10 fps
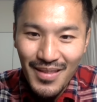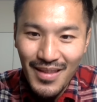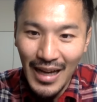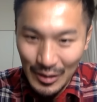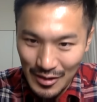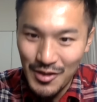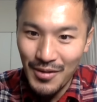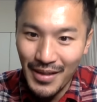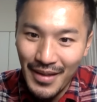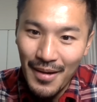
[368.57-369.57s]
あと1
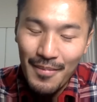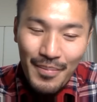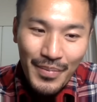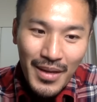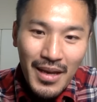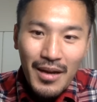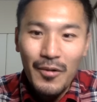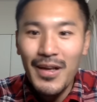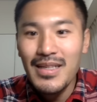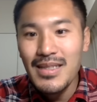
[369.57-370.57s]
週間で。
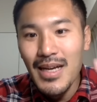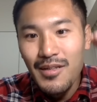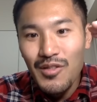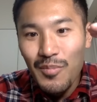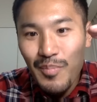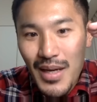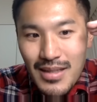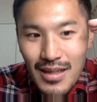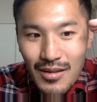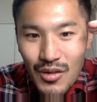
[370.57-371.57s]
これ
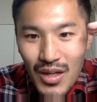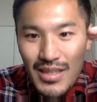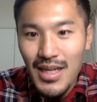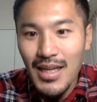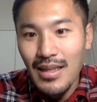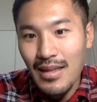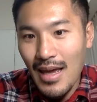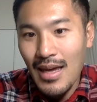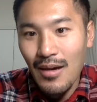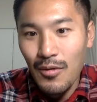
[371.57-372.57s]
SR10% ガチャ券
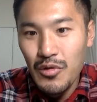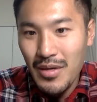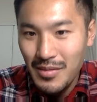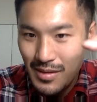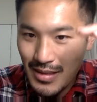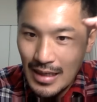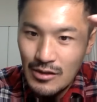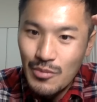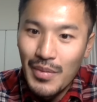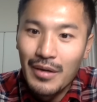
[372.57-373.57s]
で、おそらく次
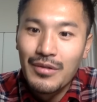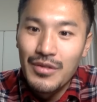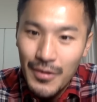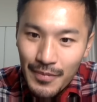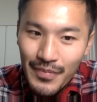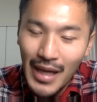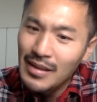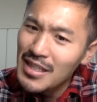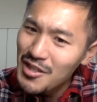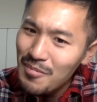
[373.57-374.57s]
30%来るでしょあ、
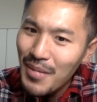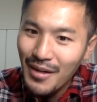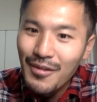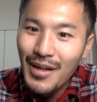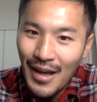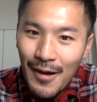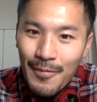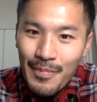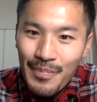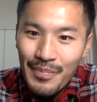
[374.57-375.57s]
20%来るかな
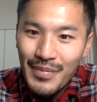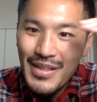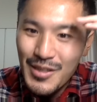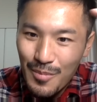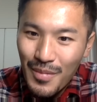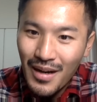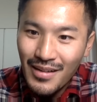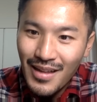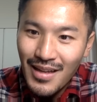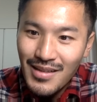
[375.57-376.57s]
?20% が
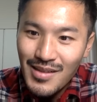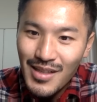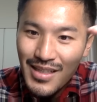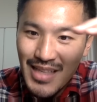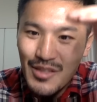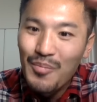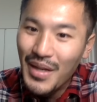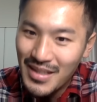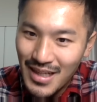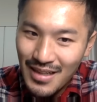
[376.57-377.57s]
来て。次
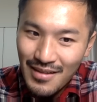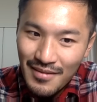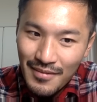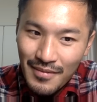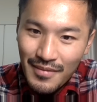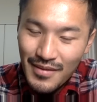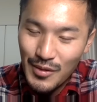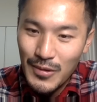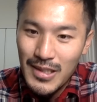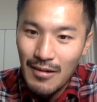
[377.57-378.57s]
30%ですか。
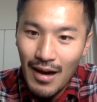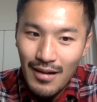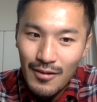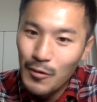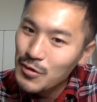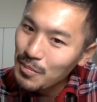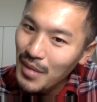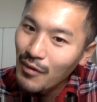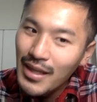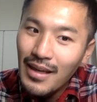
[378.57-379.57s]
その次は
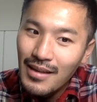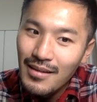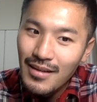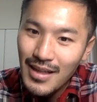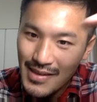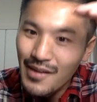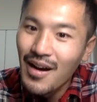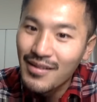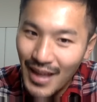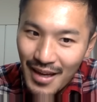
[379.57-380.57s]
50%はない ?SR
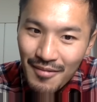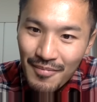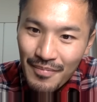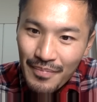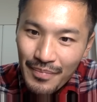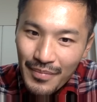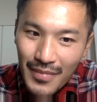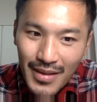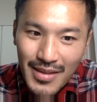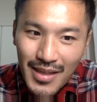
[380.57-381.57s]
確定。
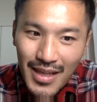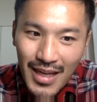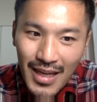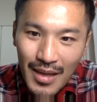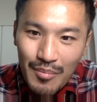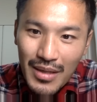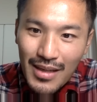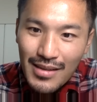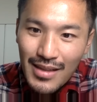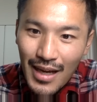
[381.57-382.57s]
で、次に
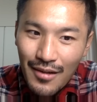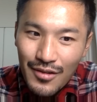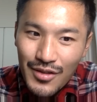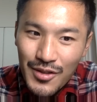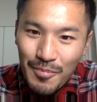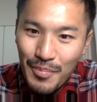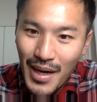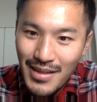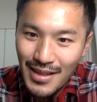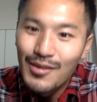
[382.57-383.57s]

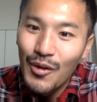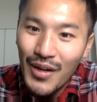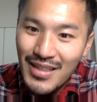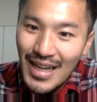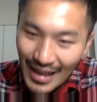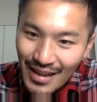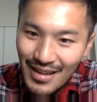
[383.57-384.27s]
PSR10% ガチャ。